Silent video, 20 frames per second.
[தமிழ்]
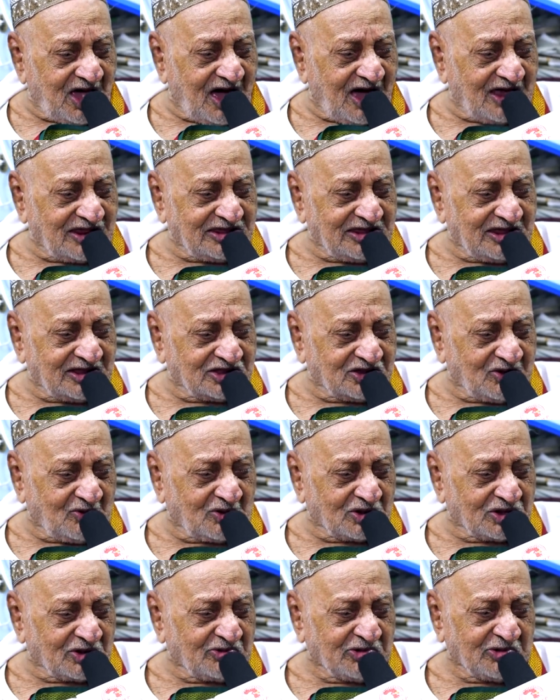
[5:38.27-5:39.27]
யாரும் எந்த
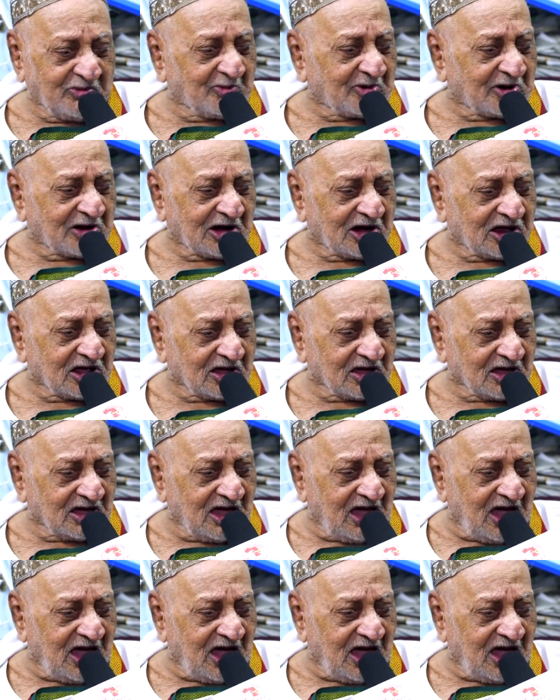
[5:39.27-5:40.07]
உதவியும் பண்ணல